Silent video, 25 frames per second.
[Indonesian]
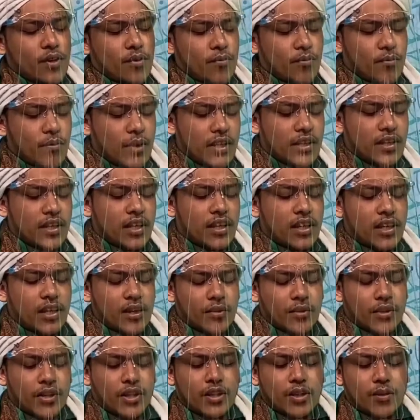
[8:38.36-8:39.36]
banyak
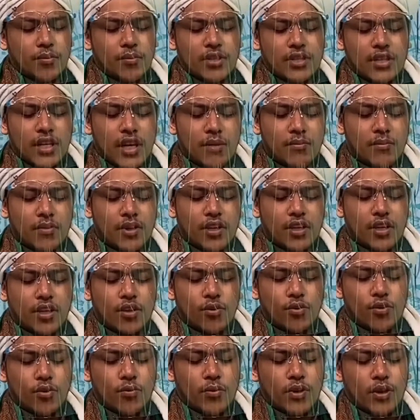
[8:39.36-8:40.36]
yang kita bisa ambil dari
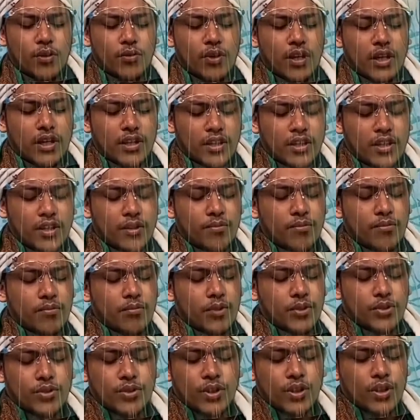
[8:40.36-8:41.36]
Luqmanul Hakim,
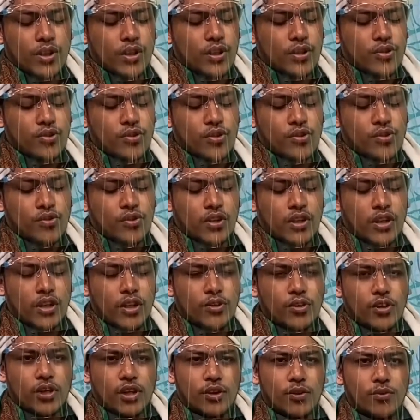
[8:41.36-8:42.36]
masya ya. Allah sosok yang
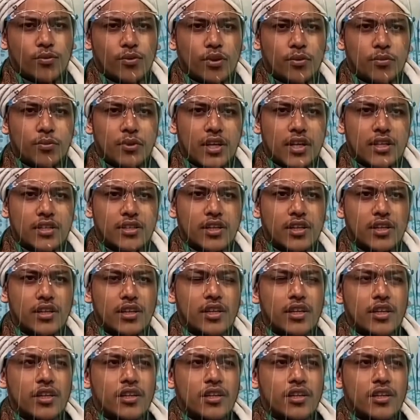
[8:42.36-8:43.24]
sangat luar biasa.